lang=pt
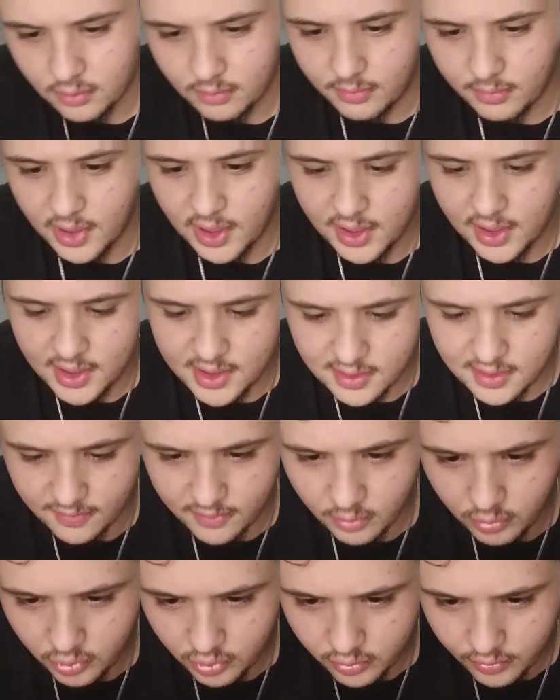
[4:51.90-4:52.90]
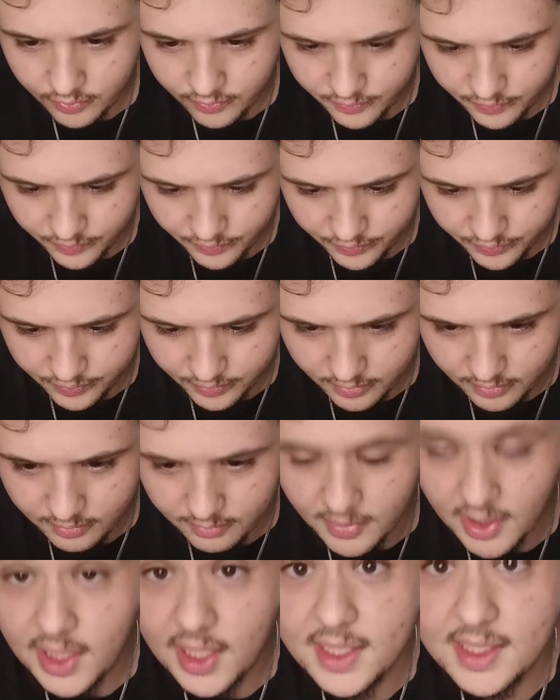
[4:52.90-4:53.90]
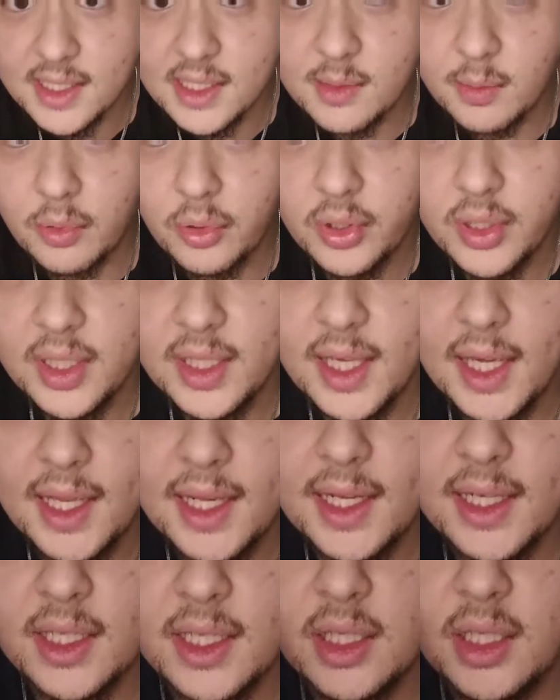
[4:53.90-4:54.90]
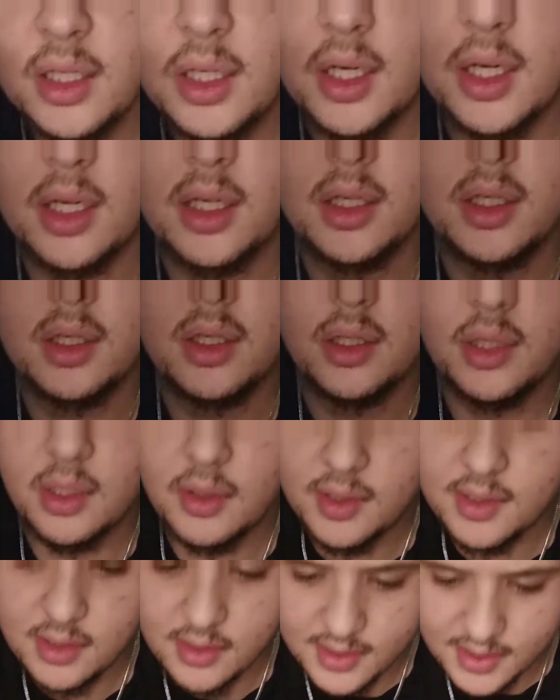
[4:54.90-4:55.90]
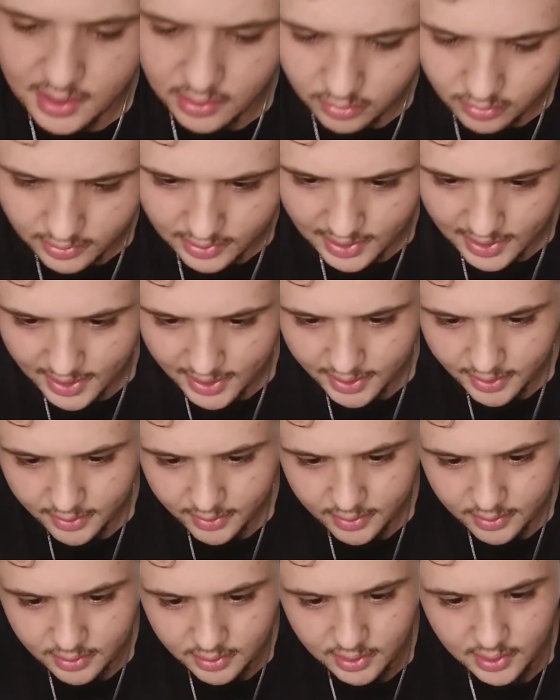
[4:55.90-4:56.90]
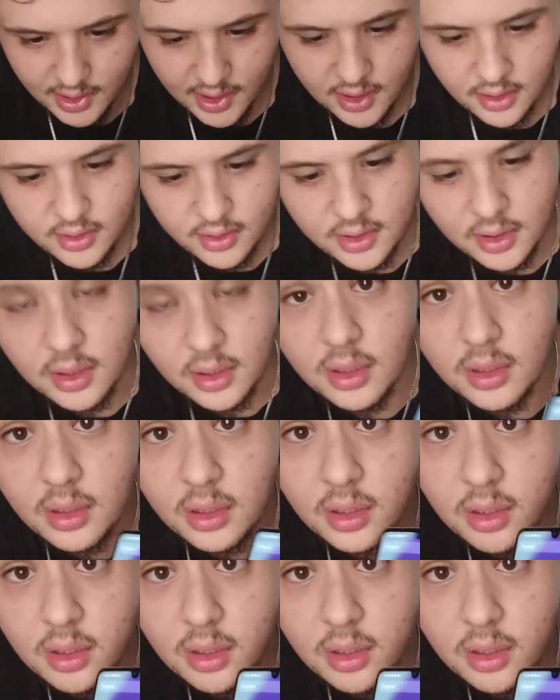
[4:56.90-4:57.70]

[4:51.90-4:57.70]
Beleza, vamos. Beleza, desbloqueei ele aqui, ó. Então esse é o celular, tal, ó.